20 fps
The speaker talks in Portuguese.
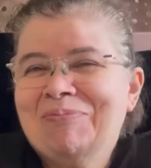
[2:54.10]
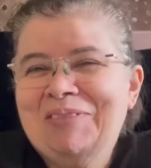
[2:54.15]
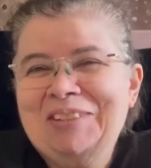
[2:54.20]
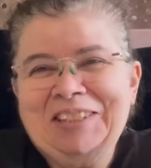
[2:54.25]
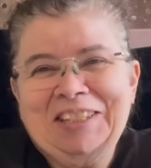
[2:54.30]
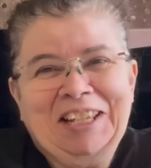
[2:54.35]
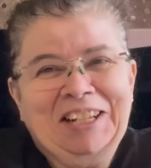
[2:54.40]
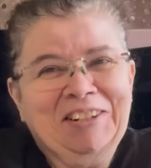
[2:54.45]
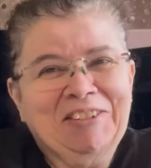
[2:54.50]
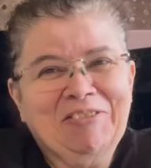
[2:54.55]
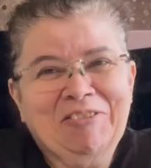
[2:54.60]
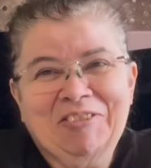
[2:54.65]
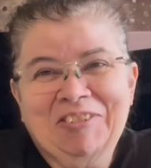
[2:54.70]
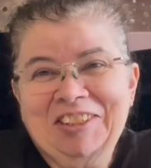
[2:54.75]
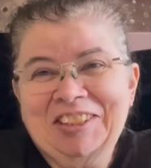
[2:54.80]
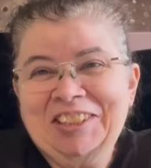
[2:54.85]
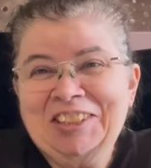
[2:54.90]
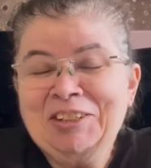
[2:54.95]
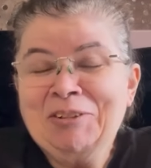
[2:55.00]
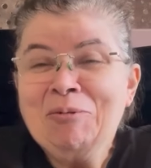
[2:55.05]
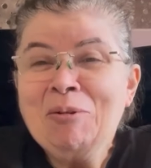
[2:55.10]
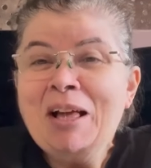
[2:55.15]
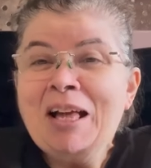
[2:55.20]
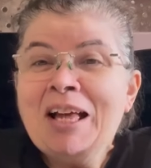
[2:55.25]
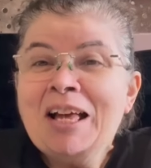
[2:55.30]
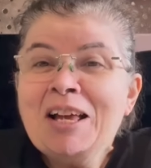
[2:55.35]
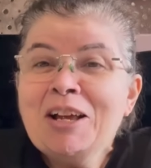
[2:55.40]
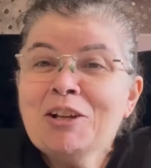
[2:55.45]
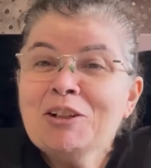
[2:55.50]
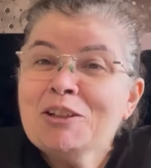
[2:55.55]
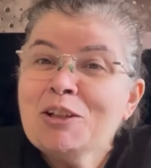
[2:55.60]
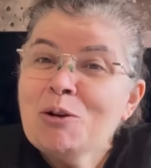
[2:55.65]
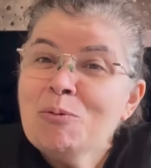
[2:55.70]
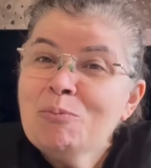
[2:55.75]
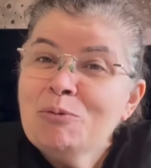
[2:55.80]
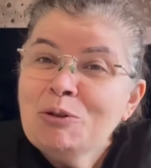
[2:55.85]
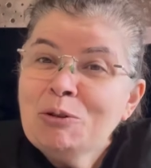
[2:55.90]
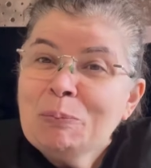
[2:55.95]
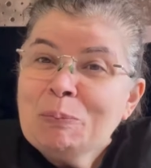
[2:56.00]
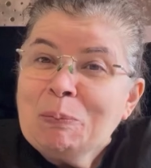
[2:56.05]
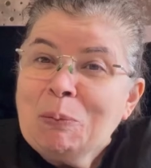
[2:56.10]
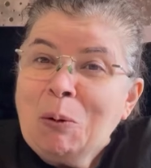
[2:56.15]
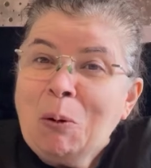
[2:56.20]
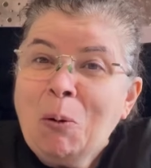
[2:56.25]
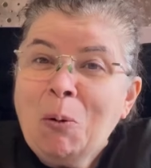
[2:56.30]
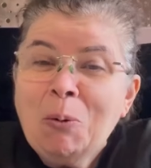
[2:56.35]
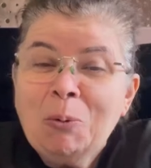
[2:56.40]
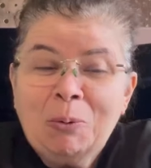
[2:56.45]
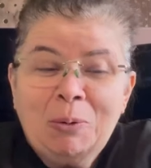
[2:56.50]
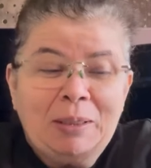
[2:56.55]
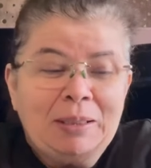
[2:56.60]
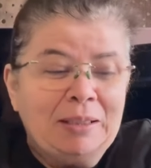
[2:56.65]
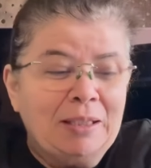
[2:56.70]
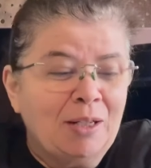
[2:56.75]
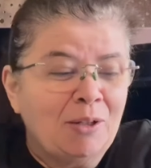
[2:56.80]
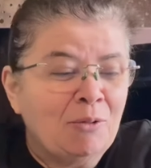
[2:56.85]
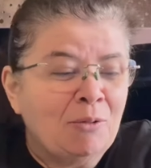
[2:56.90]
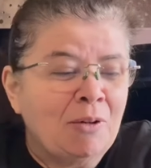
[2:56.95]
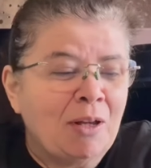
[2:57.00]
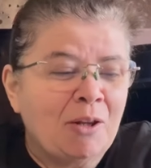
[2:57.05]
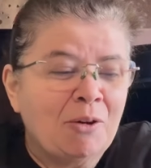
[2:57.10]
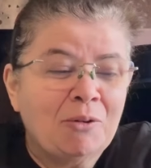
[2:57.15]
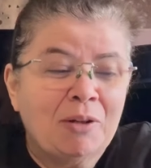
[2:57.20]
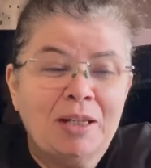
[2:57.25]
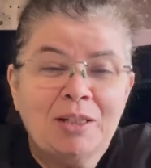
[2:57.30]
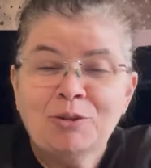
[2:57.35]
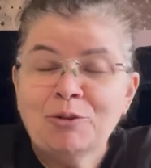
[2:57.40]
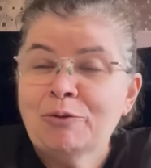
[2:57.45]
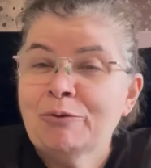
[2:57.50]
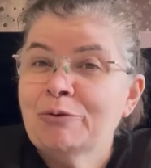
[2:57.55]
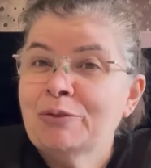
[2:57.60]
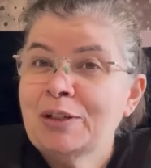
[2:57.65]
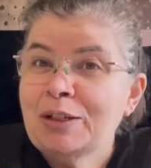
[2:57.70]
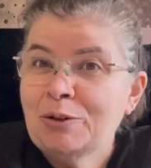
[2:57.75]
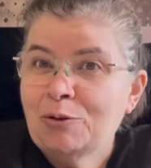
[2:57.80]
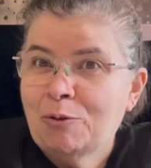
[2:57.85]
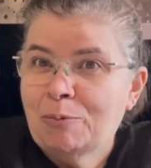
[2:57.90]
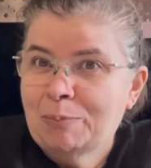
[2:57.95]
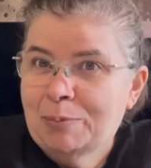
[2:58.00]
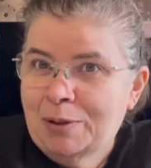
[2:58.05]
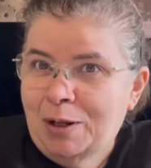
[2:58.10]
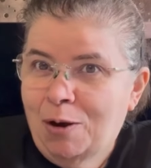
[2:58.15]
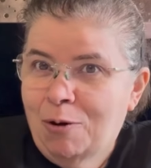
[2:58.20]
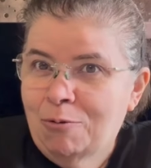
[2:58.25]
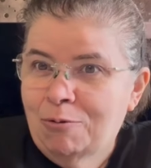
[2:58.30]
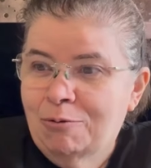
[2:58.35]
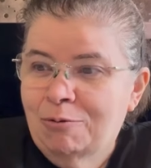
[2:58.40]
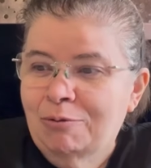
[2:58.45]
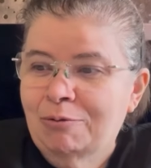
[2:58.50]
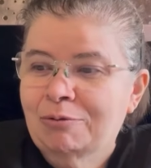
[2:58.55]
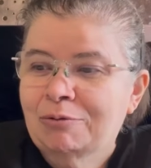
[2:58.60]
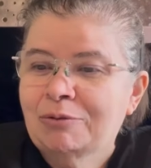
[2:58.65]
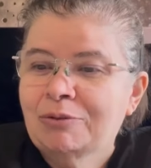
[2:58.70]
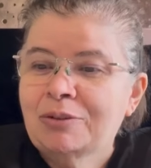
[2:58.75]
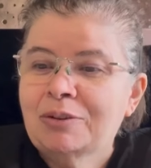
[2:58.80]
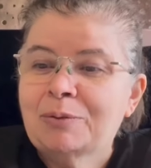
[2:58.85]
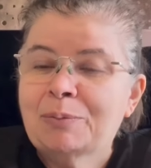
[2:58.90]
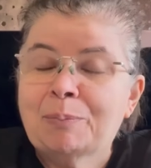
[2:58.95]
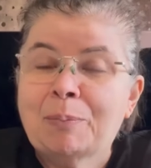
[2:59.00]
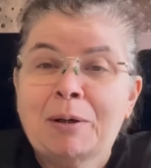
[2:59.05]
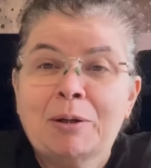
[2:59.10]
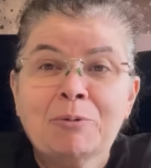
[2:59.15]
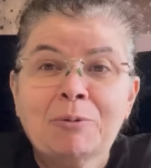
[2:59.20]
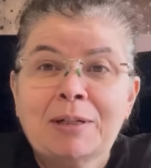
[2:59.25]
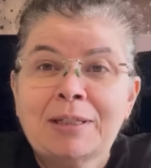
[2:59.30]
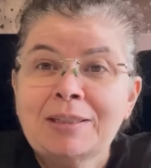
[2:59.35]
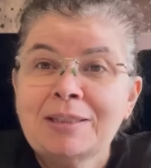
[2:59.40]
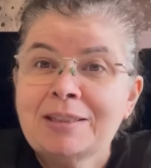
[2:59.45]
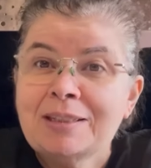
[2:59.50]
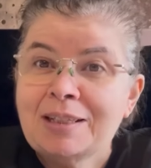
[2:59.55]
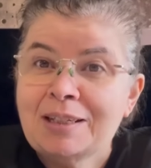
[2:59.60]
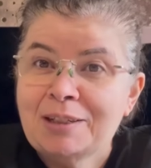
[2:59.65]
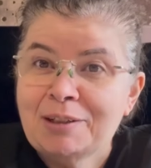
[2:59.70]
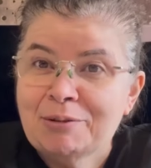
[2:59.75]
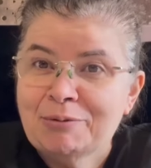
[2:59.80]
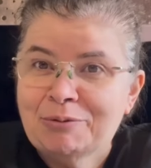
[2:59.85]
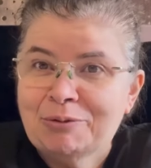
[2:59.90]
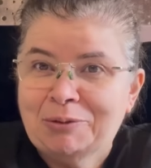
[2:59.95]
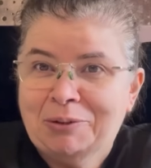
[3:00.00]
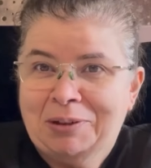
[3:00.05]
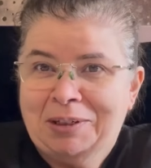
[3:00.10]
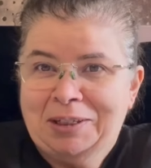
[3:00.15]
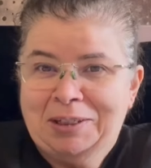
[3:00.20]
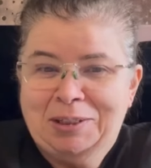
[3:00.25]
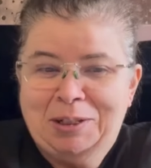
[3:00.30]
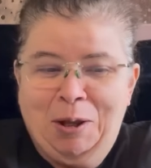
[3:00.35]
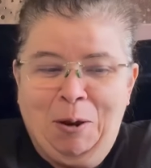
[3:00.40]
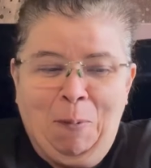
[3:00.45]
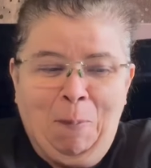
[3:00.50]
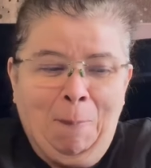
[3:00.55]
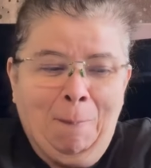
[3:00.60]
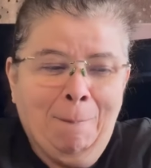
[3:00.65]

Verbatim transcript: Misericórdia. Eu tenho muito pouco, então eu resolvi comprar alguns para o acervo do canal.